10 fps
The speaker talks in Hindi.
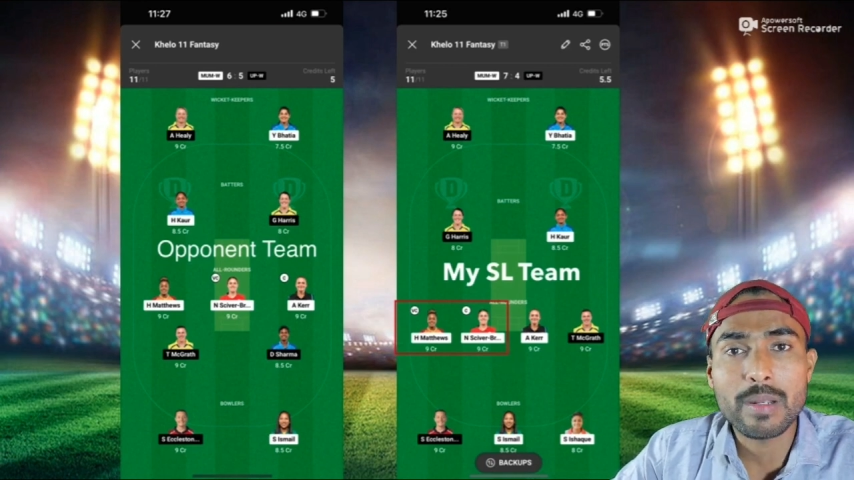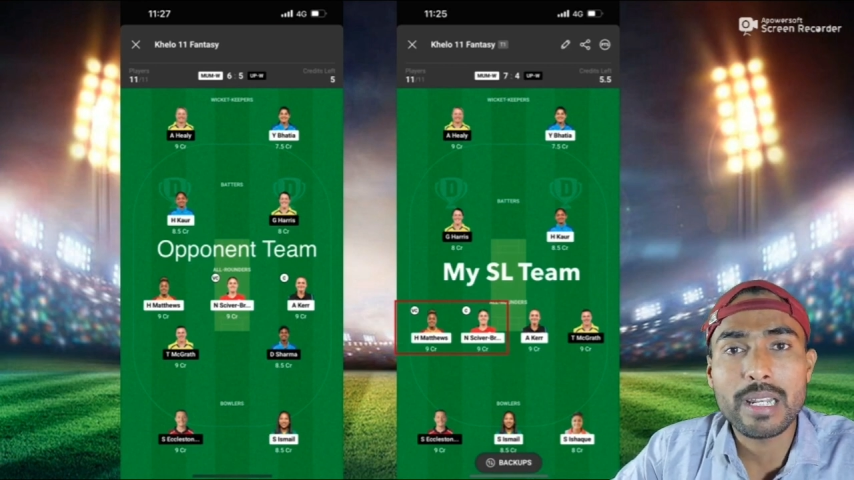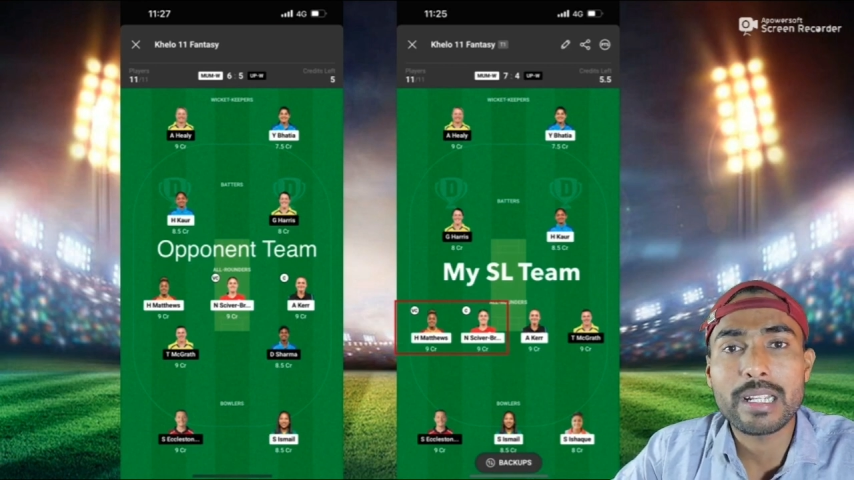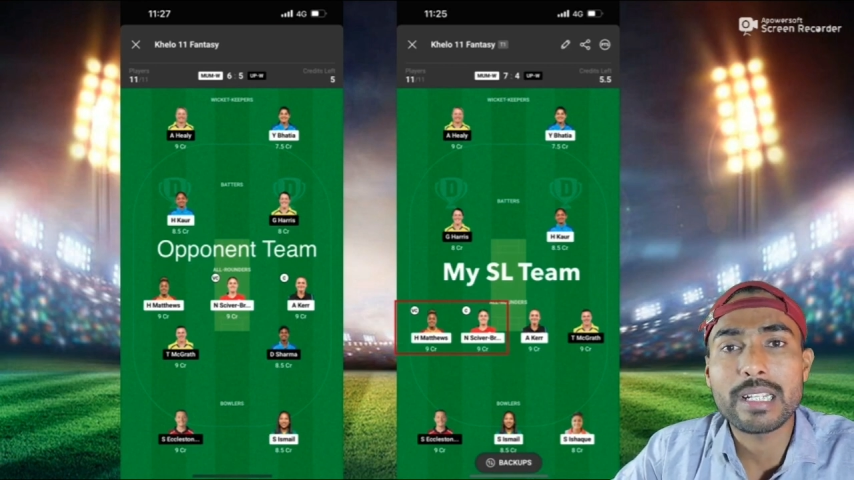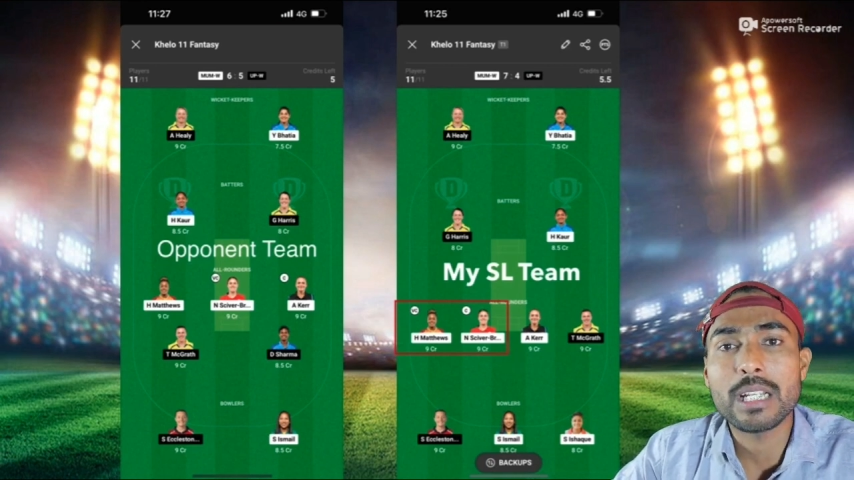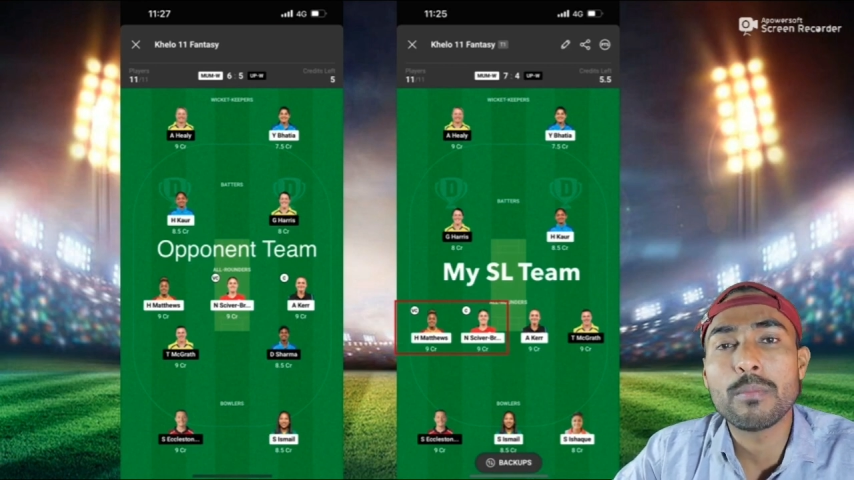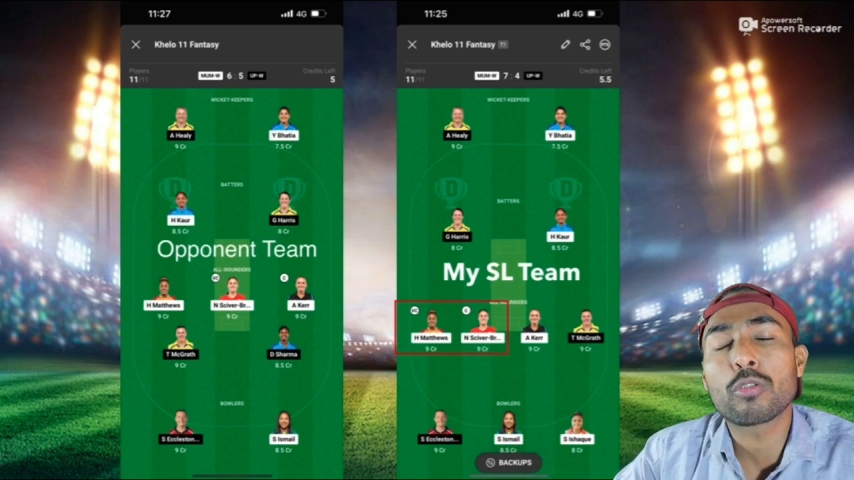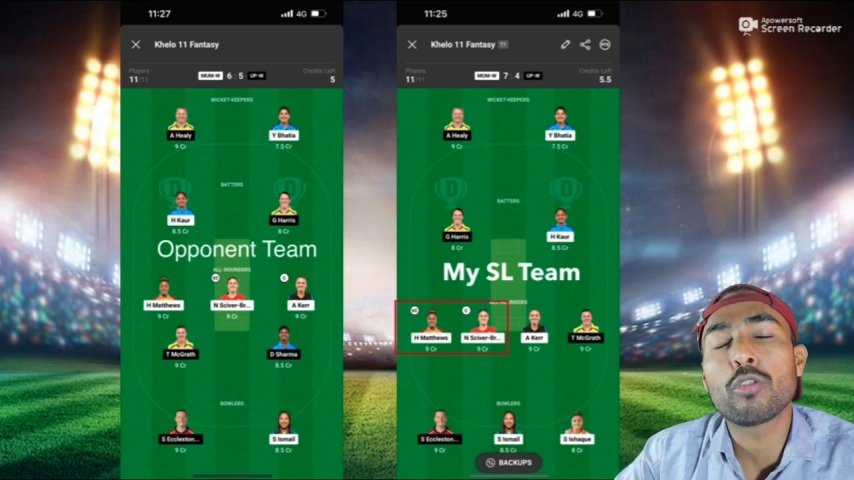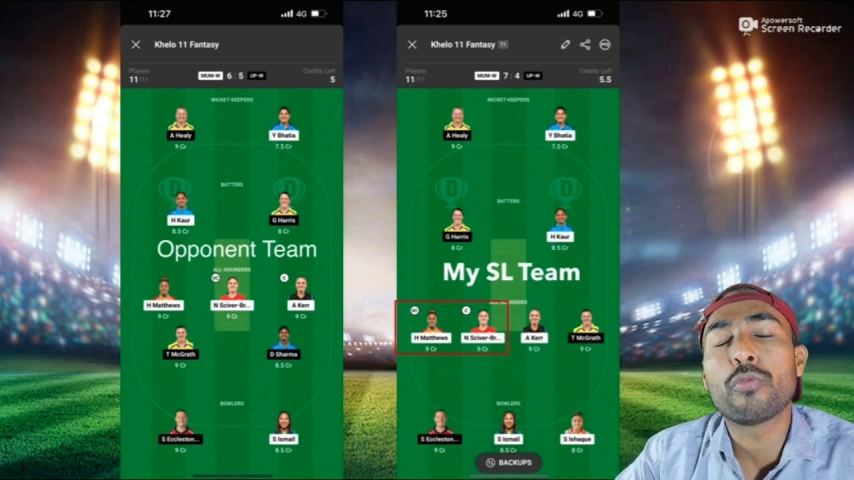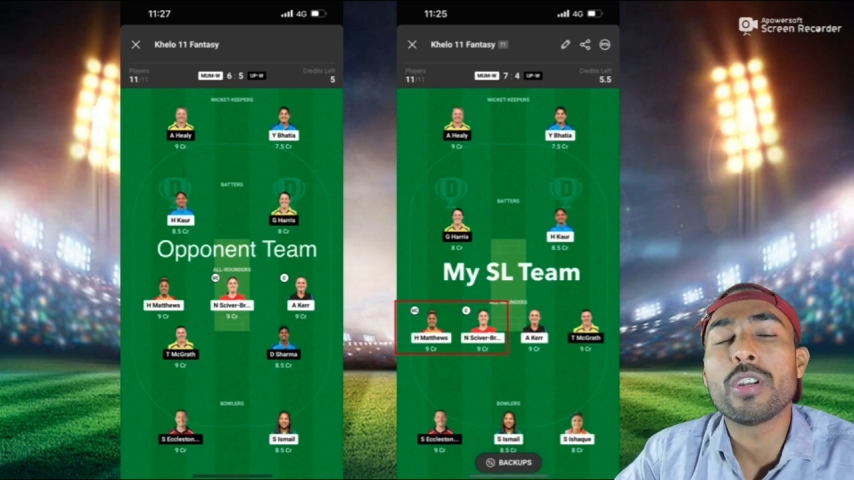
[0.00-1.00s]
टीम लेने ले के लिए
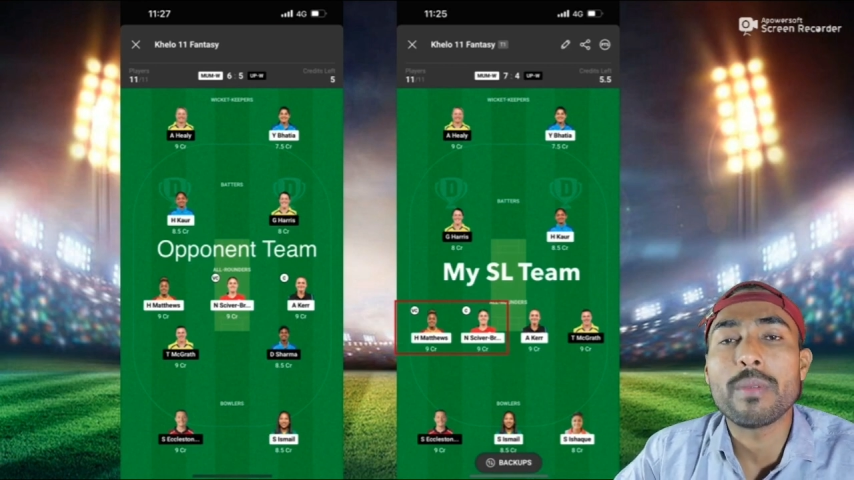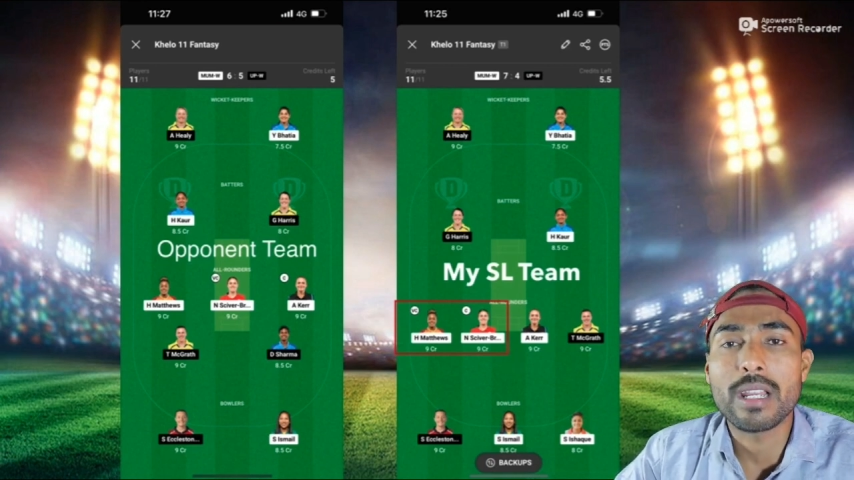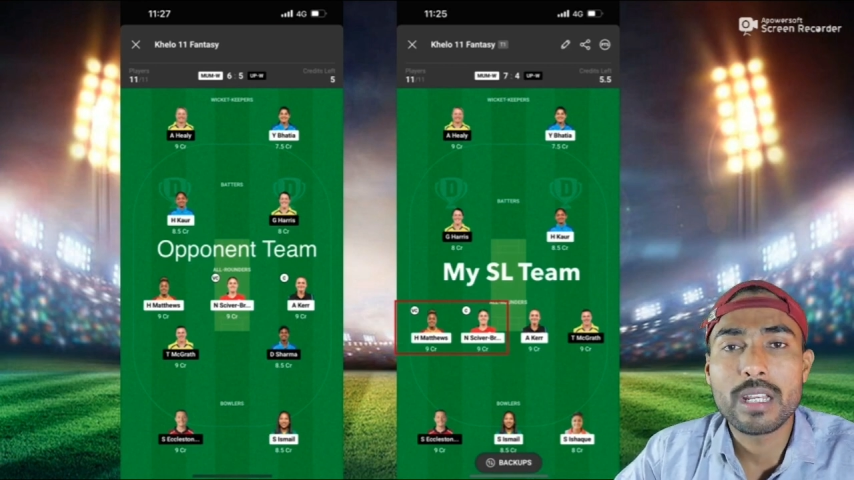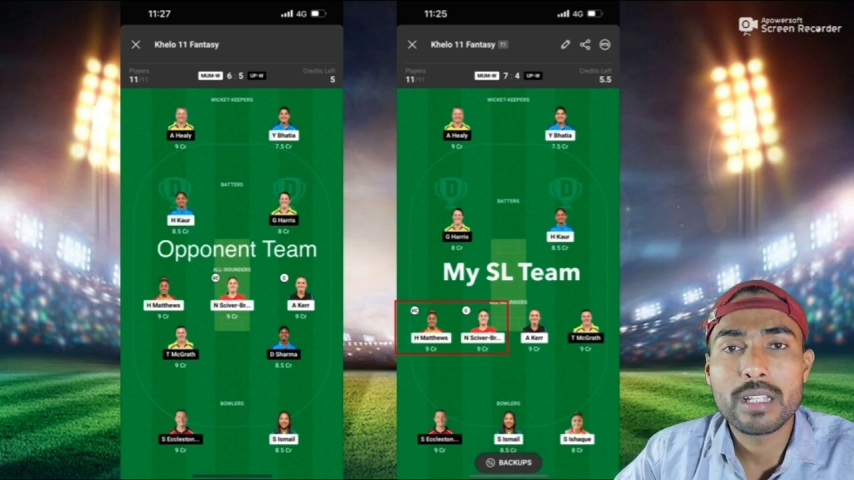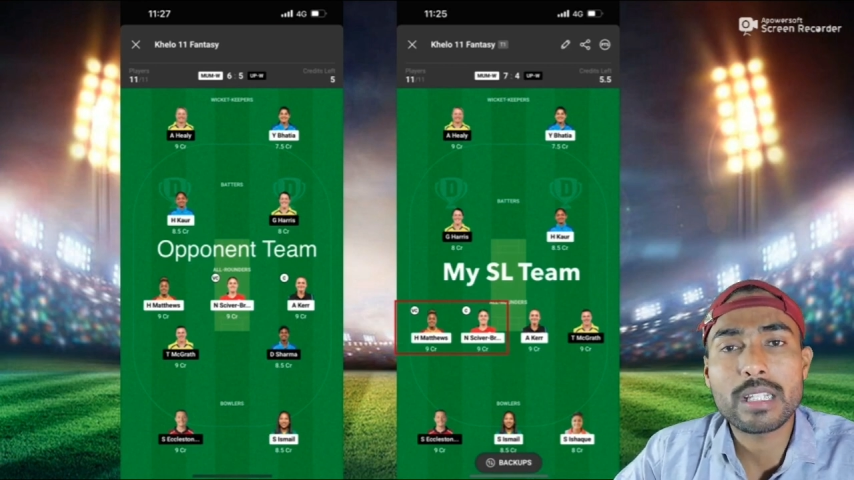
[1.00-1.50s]
बिल्कुल फ्री में